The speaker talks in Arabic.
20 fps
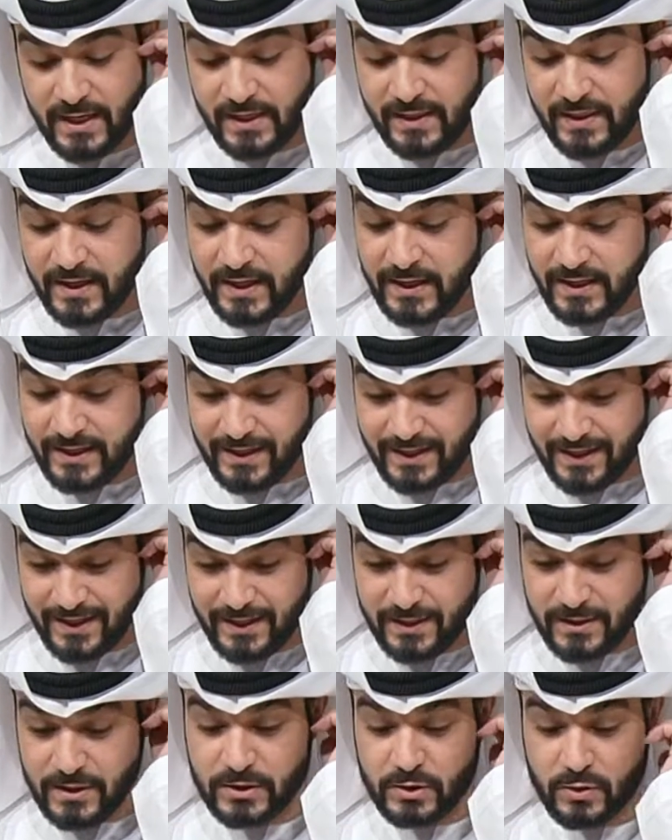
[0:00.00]
لذلك
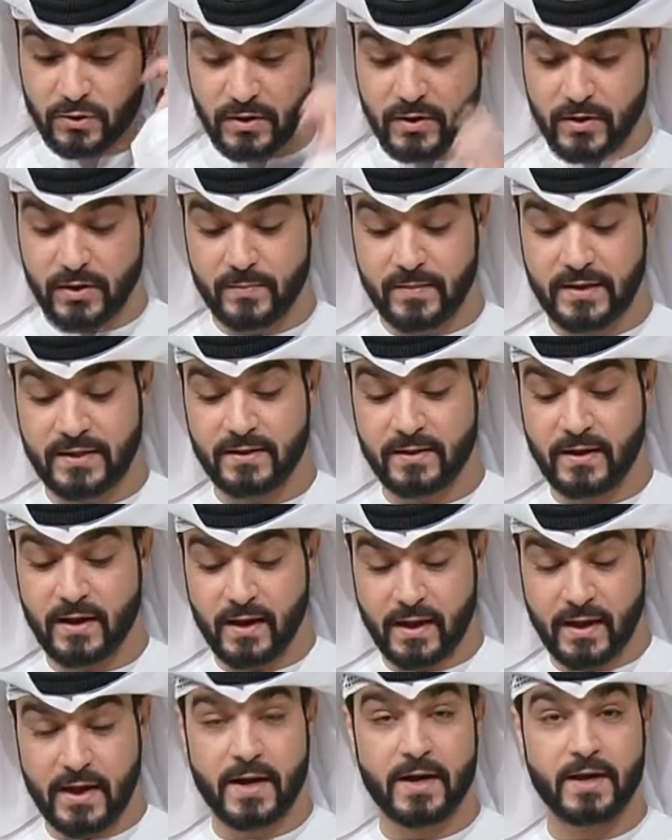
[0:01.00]
نشكر كل من
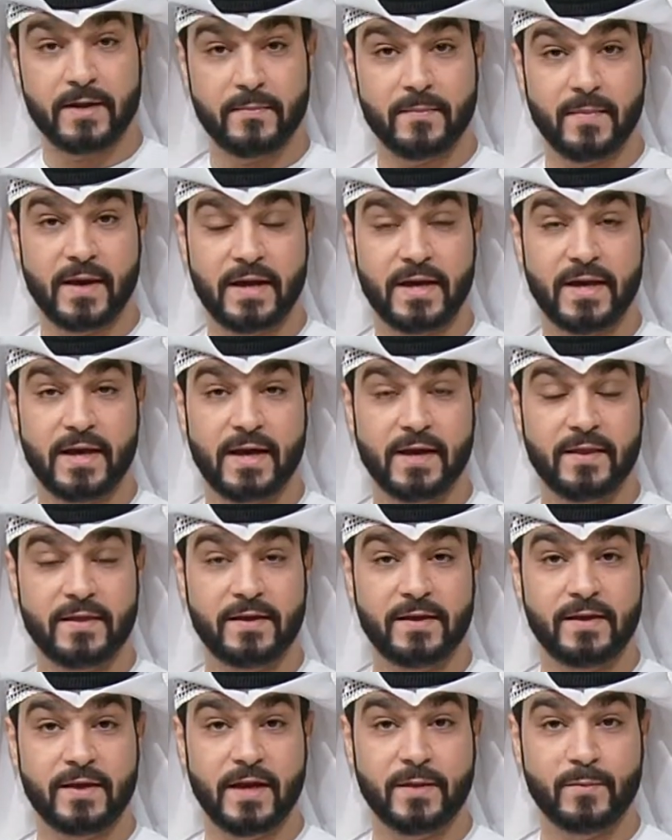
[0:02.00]
قائم على
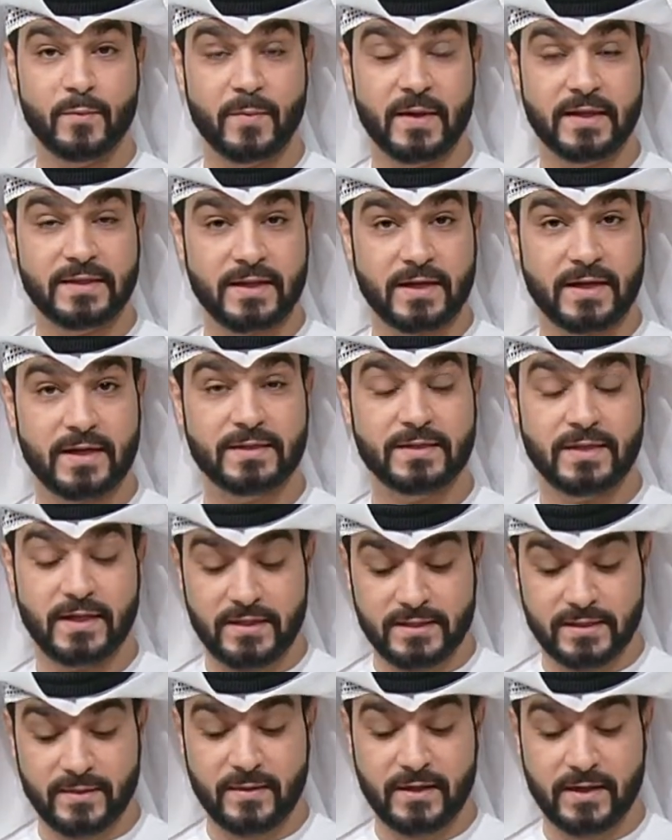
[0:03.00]
هذه المبادرات
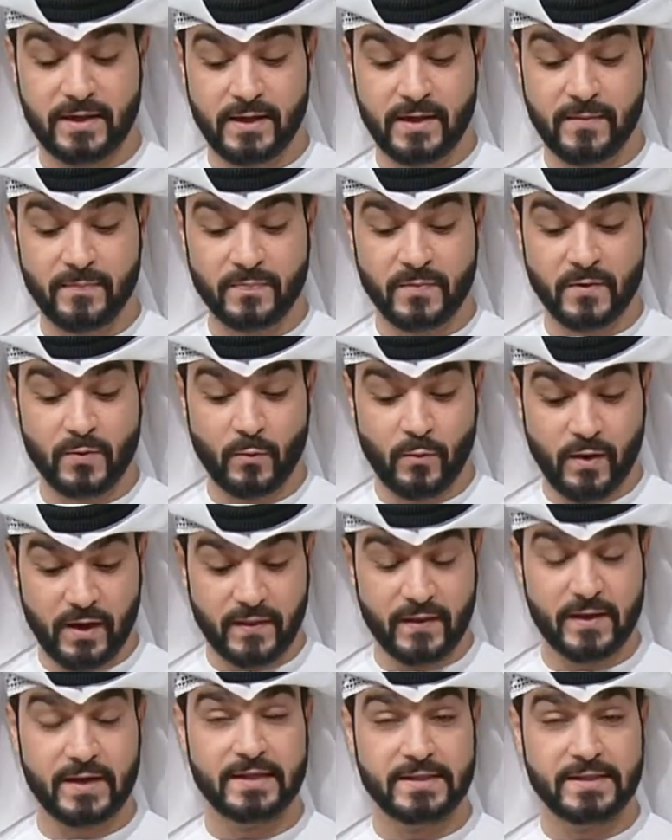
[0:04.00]
الجميله وايضا